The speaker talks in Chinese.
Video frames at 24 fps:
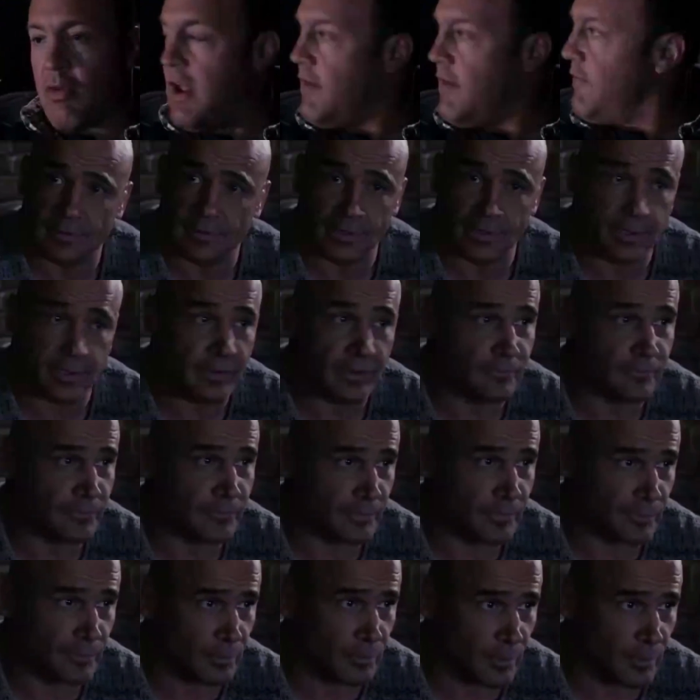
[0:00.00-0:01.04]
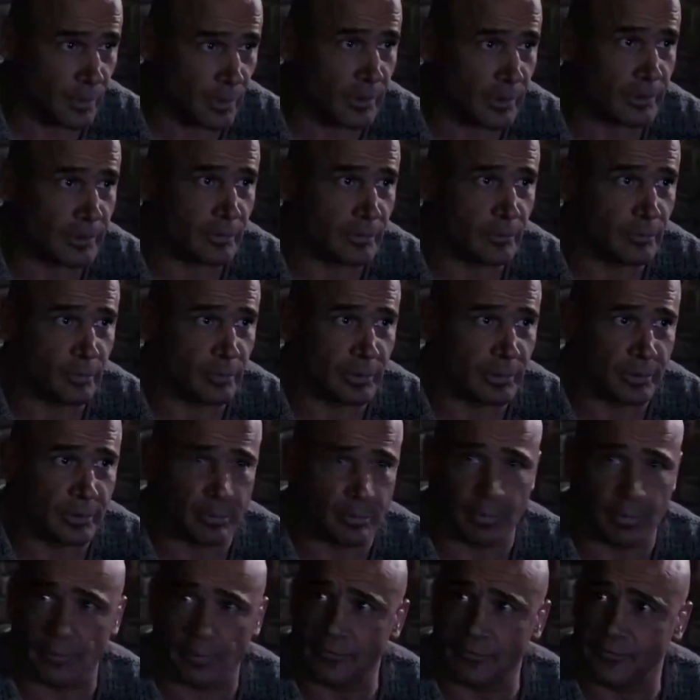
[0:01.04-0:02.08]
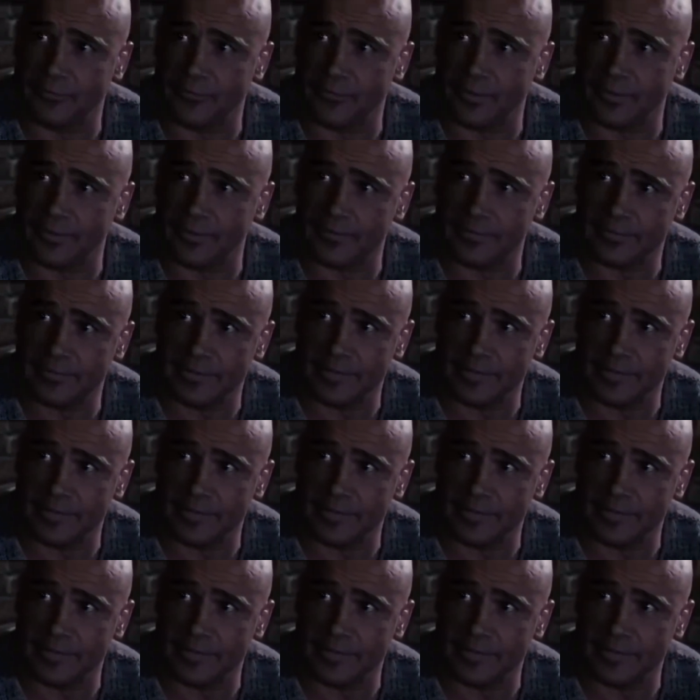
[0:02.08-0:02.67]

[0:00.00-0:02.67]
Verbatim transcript: 为下一次武术比赛训练他。